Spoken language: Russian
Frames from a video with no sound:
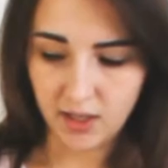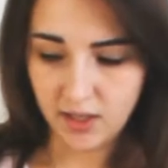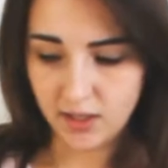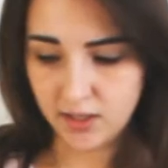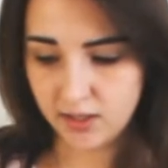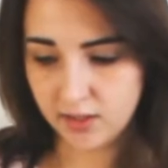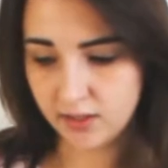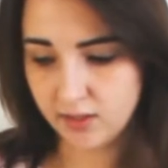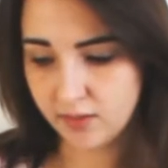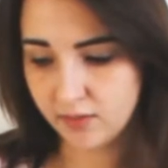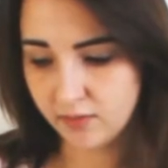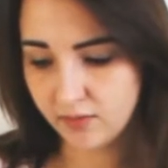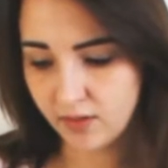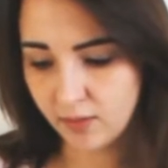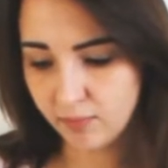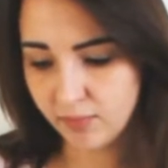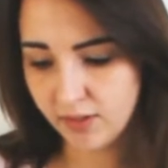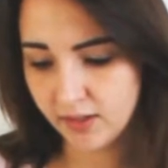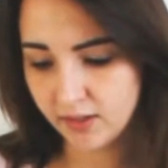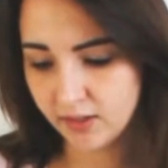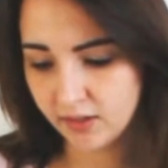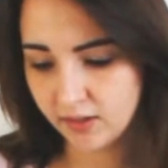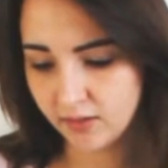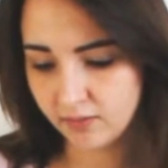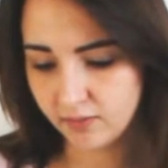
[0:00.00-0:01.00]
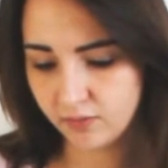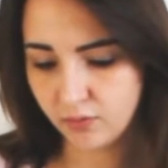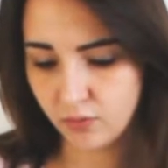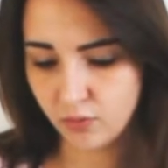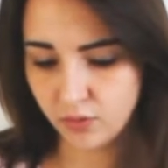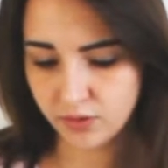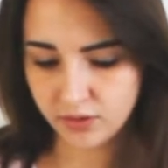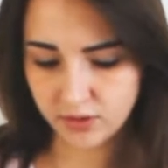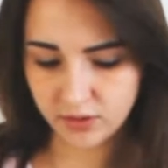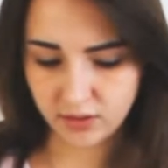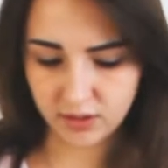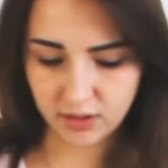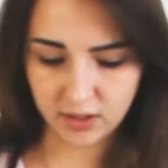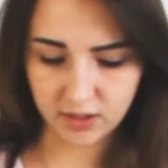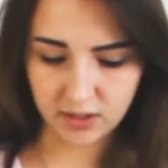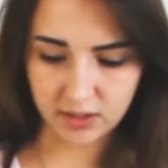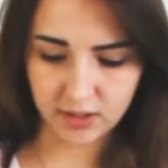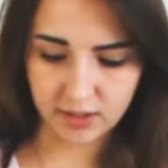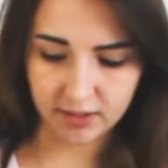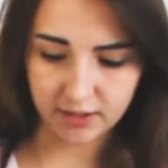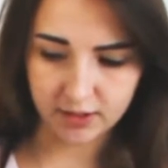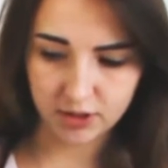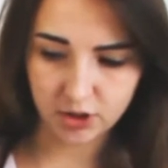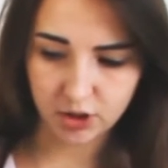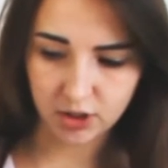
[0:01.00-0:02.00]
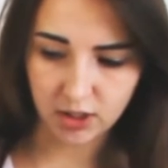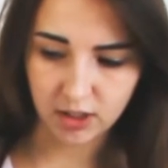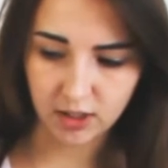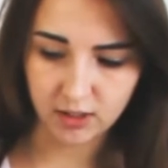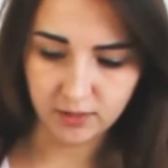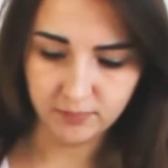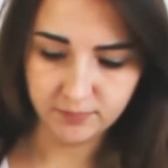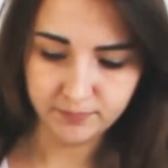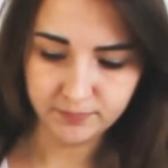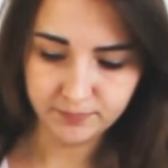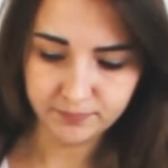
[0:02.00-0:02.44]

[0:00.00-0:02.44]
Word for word: Э, в комплекте входит крышка,